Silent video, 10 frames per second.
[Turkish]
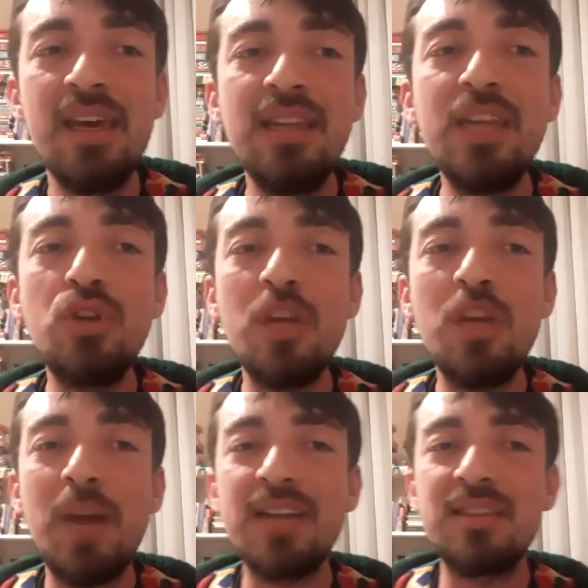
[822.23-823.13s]
Ne güne
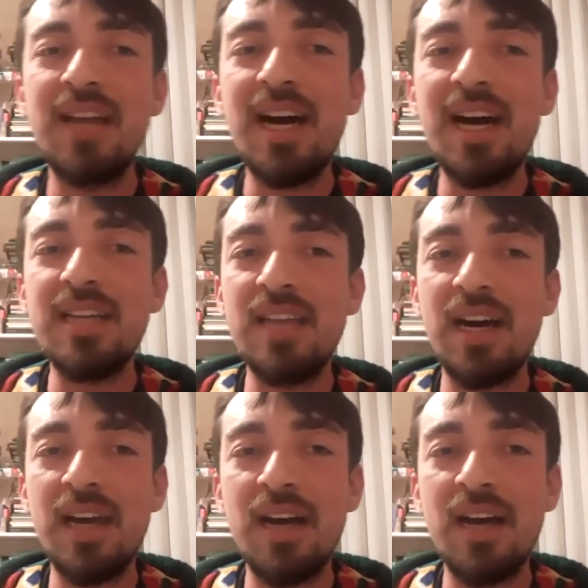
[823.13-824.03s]
baktılar ne
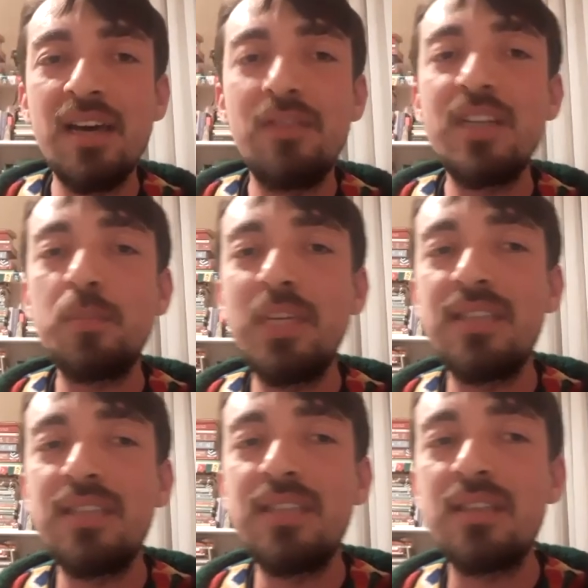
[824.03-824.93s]
aya. Varıp
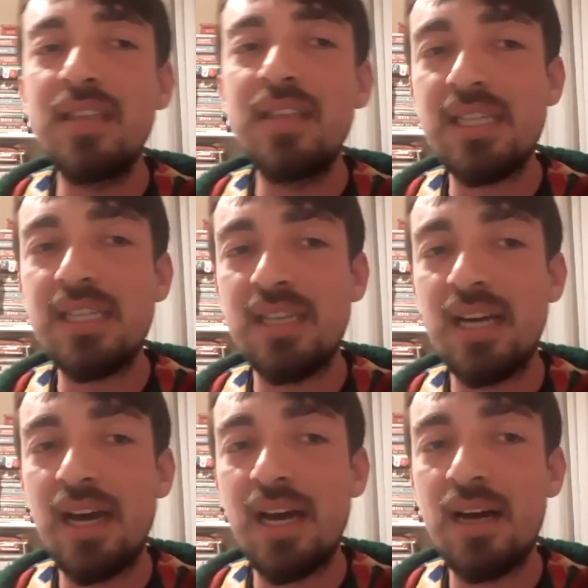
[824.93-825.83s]
bildirdiler
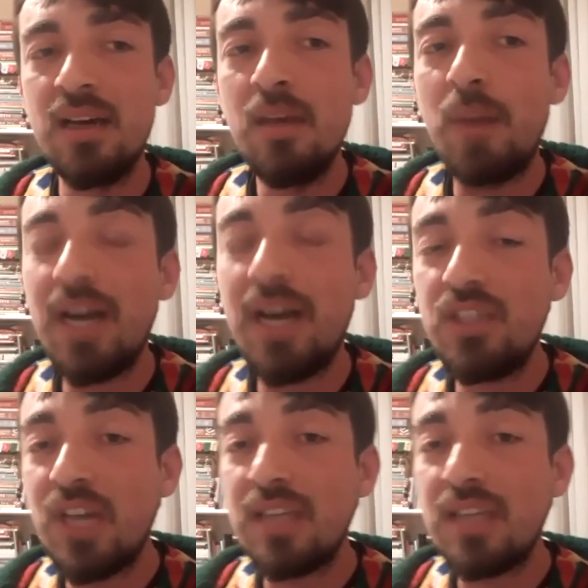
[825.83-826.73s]
saraya.
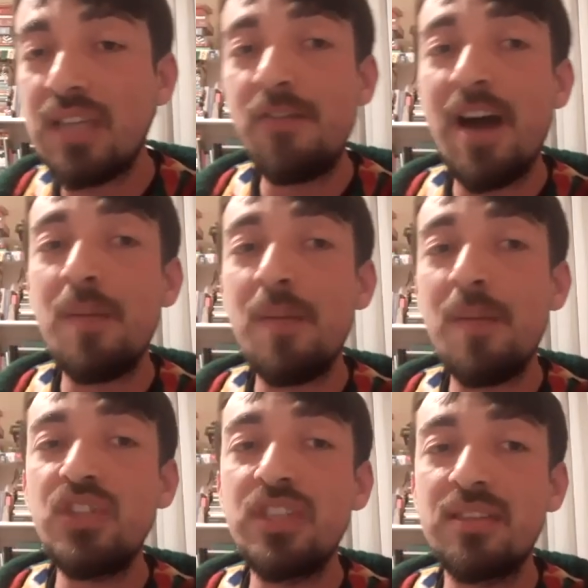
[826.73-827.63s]
Padişah'tan ferman
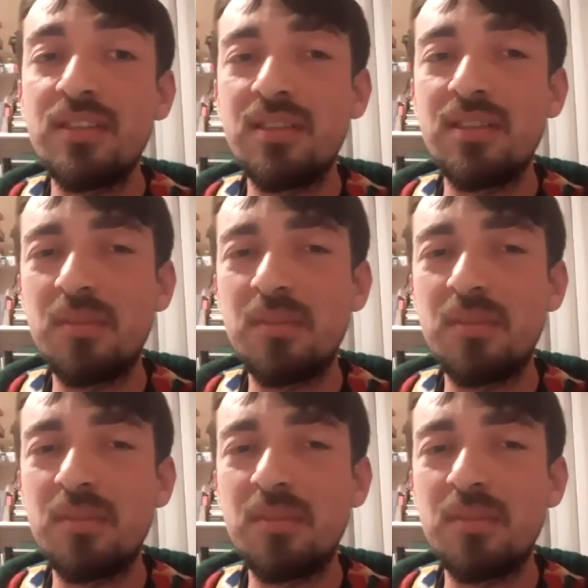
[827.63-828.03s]
çıktı.